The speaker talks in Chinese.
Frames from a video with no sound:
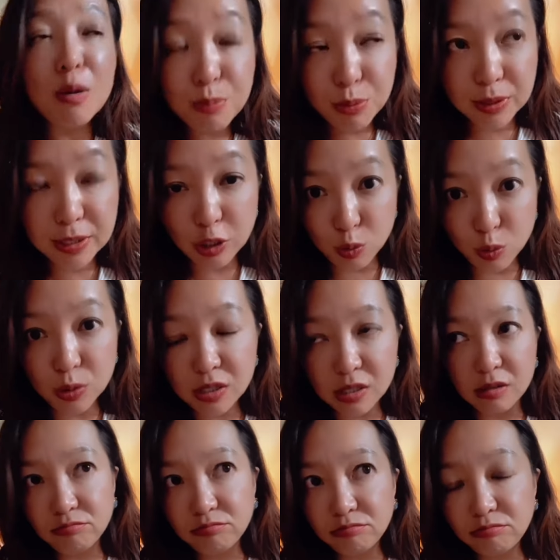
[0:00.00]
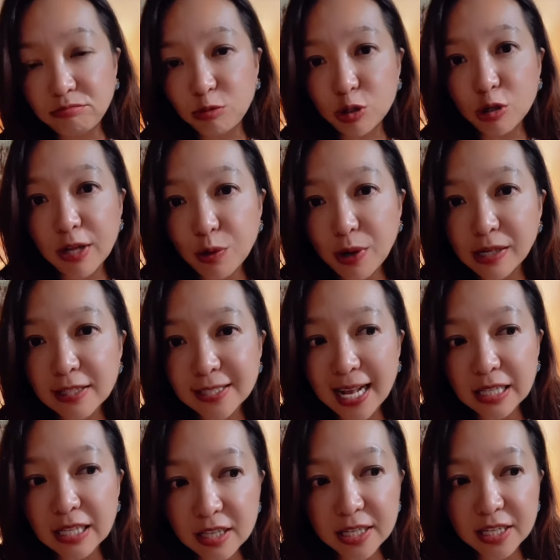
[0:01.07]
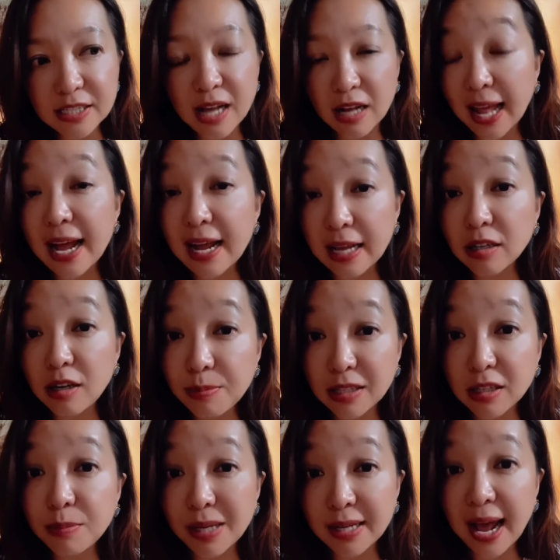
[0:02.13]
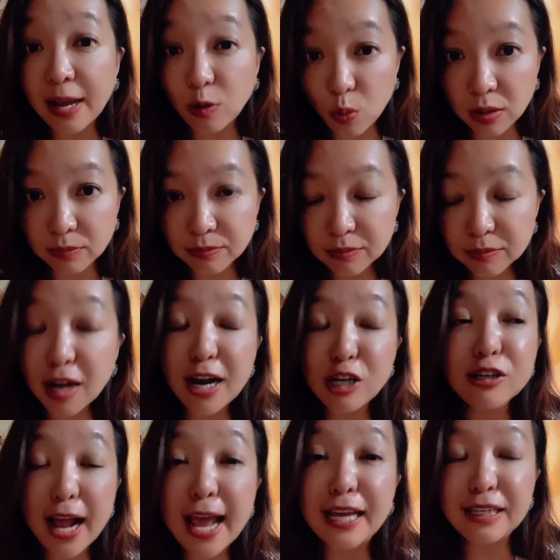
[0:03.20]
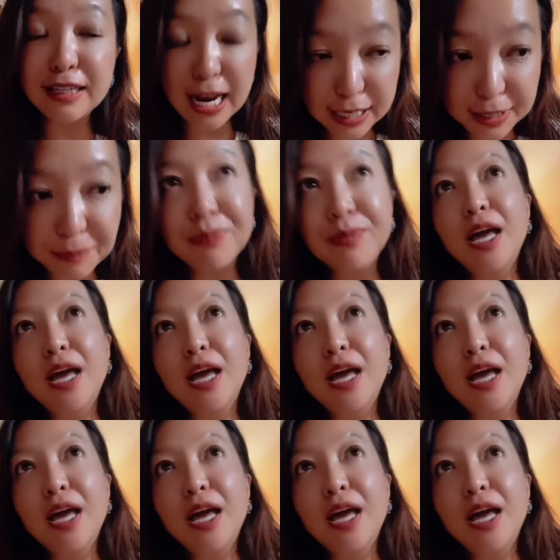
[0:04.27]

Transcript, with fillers: 不仅如此，嗯，受到原生家庭的影响，他还特别特别的爱国，当然是爱意大利。